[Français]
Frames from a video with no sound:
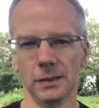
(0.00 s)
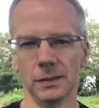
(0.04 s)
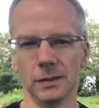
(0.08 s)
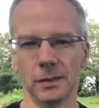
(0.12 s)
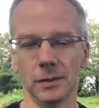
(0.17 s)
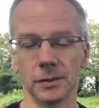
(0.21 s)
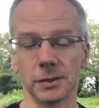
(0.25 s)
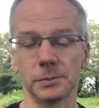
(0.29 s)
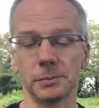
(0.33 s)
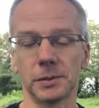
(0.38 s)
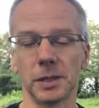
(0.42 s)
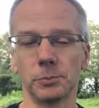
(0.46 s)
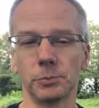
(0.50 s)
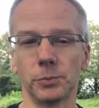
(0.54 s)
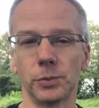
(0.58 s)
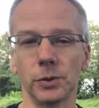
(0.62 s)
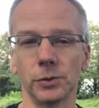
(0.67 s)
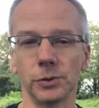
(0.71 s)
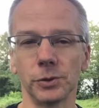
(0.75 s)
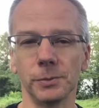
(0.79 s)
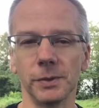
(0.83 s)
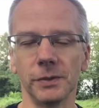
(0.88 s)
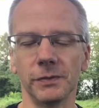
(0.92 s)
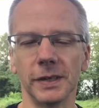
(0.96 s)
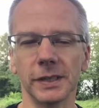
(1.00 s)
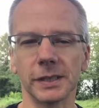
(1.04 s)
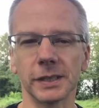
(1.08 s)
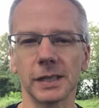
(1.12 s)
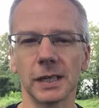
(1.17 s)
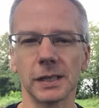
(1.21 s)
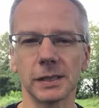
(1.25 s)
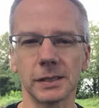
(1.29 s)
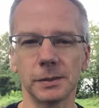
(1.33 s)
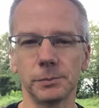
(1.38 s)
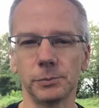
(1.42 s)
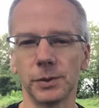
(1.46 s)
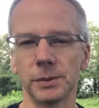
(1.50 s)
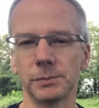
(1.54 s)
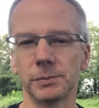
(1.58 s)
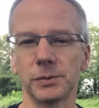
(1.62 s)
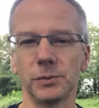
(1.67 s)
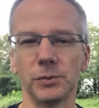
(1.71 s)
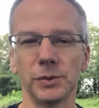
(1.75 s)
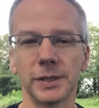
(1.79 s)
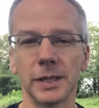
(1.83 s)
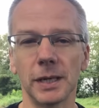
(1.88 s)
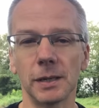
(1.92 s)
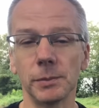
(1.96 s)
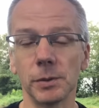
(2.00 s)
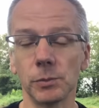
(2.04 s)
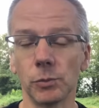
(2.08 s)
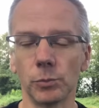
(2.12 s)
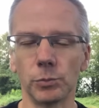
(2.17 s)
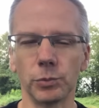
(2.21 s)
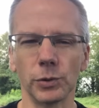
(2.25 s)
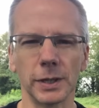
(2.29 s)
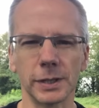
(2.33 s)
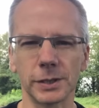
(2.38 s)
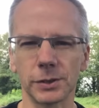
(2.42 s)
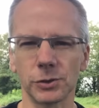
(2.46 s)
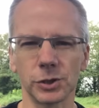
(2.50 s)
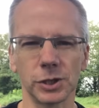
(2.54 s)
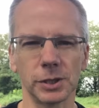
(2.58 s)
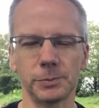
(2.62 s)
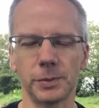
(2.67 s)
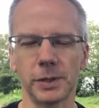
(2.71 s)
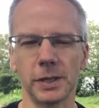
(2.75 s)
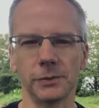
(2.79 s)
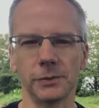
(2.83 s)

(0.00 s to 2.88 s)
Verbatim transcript: Alors c'est peut-être pas en 2024, c'est peut-être plus tard, mais bon, pour l'instant, j'ai pas